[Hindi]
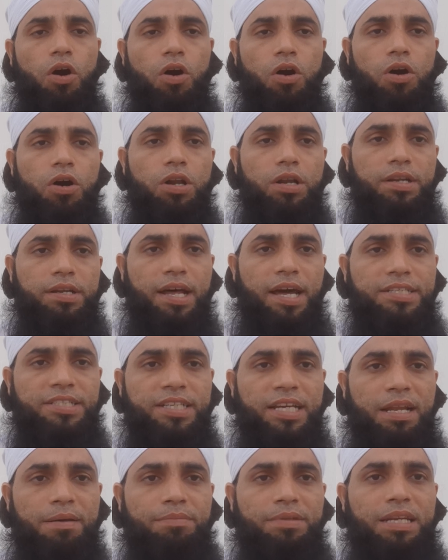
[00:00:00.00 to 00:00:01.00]
और ना
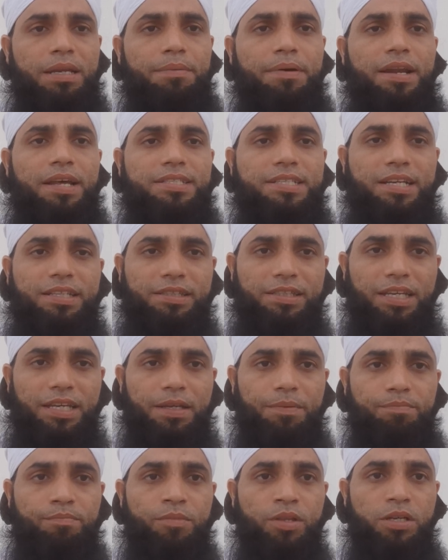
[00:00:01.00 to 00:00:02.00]
जन्मदिन मना सकते
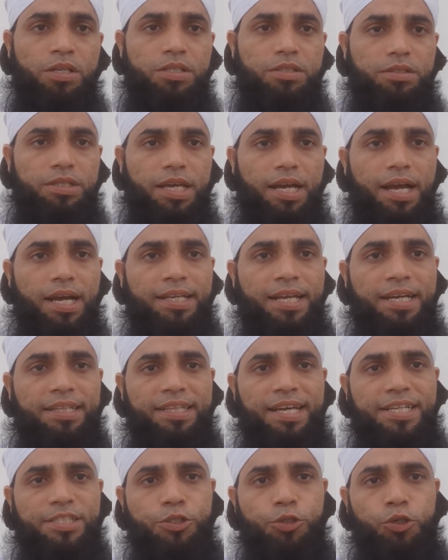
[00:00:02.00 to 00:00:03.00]
हैं देखा
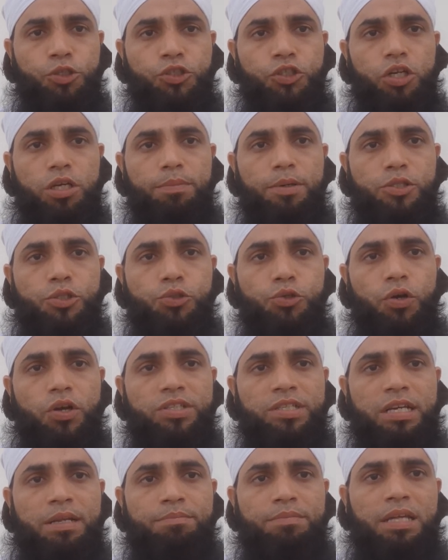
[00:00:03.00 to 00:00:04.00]
जाता है छोटे छोटे बच्चों
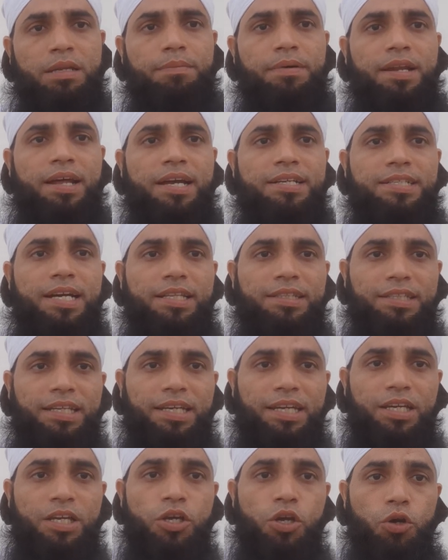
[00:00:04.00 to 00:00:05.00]
के जन्मदिन मनाए जाते
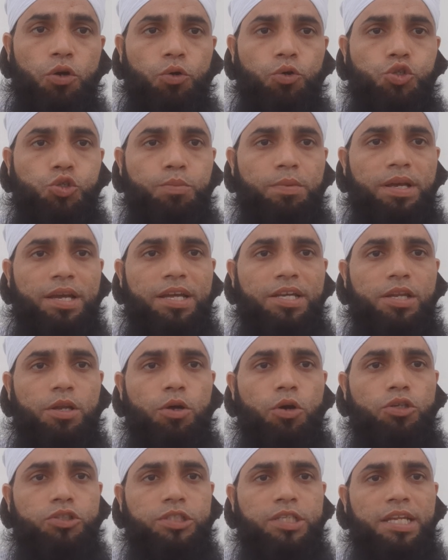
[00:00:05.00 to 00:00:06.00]
हैं उसमें
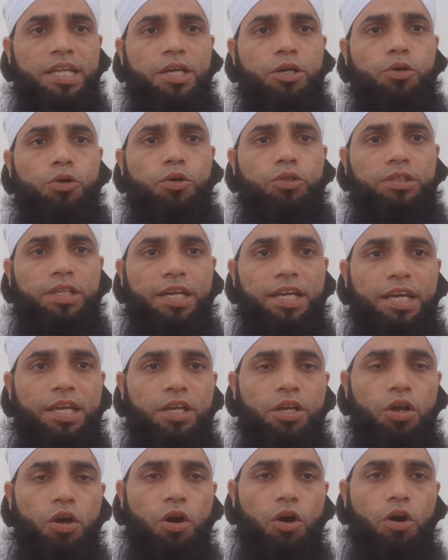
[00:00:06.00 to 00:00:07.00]
लोग शरीक होते
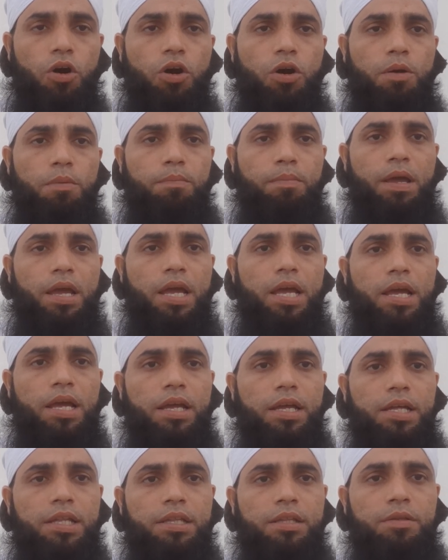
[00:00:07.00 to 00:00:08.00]
हैं और बे
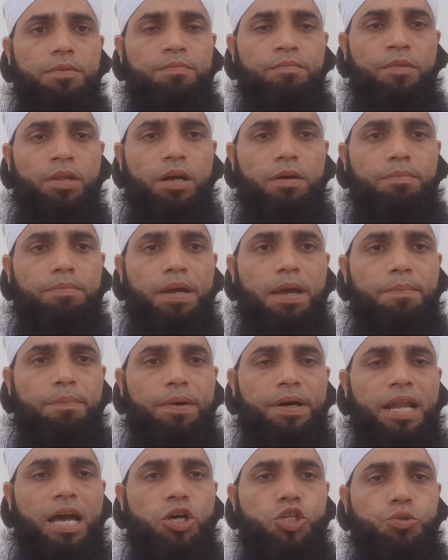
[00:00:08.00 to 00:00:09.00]
इन
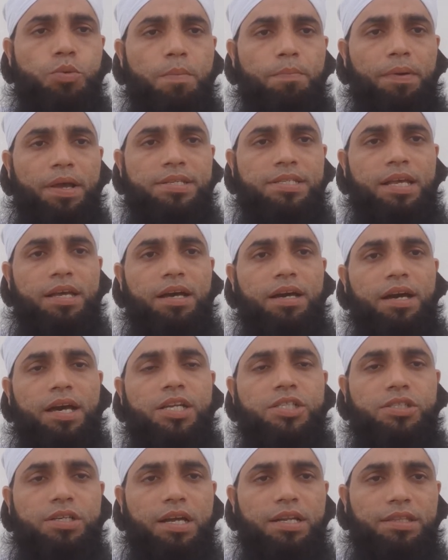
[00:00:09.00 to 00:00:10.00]
बेपना उसमें पैसा
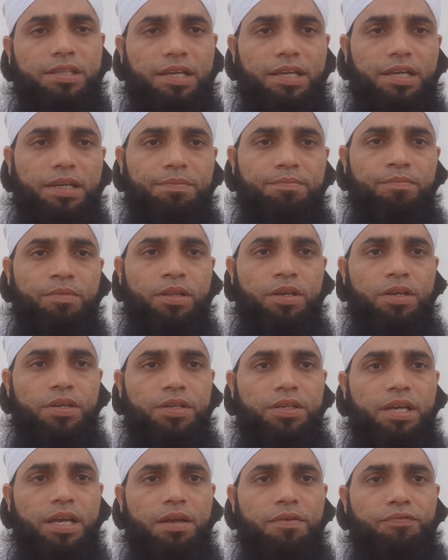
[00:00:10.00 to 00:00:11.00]
खर्च करते हैं
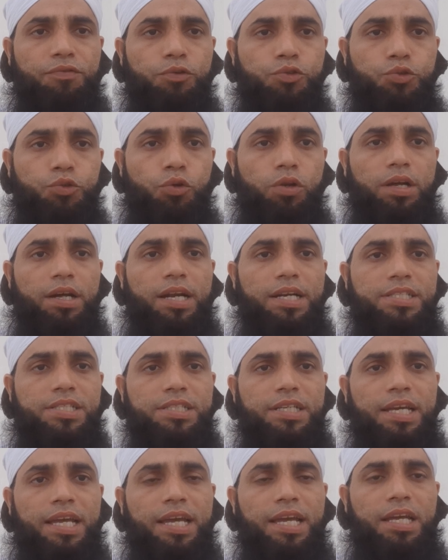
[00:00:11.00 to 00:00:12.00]
ये फजूल
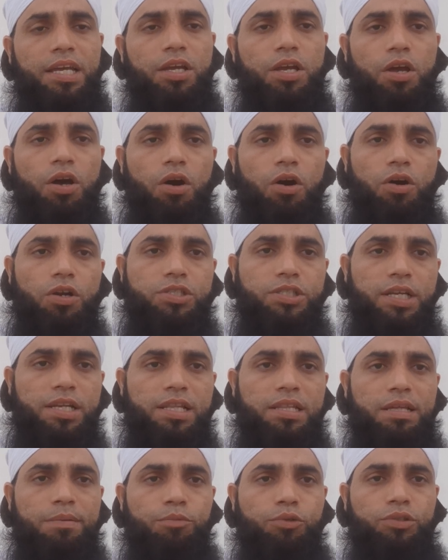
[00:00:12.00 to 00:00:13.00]
खर्ची है और
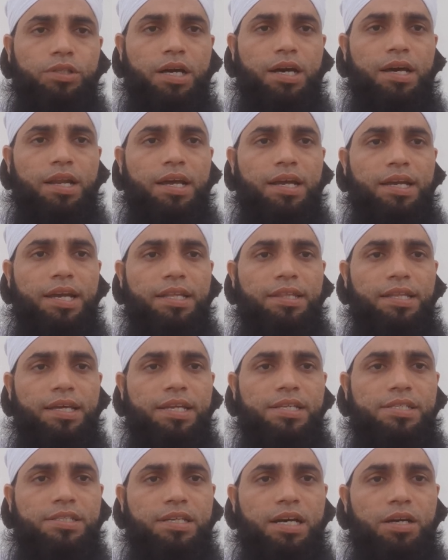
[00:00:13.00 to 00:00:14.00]
शरीत मतहरा के
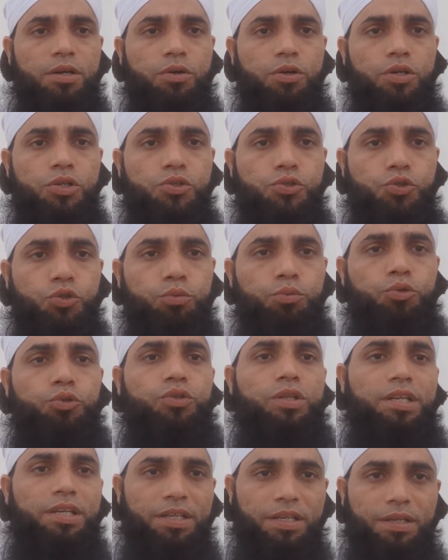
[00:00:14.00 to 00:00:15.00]
अंदर इसका कोई
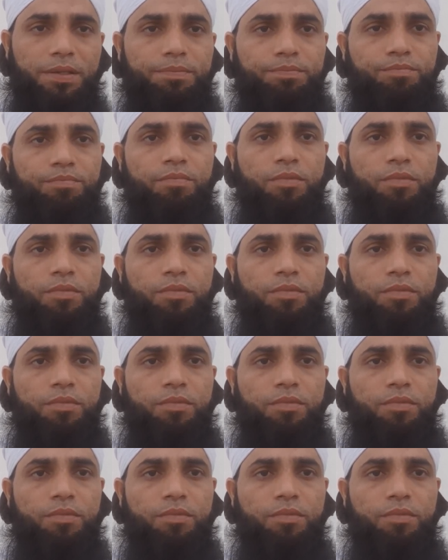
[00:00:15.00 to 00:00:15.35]
सबूत नहीं है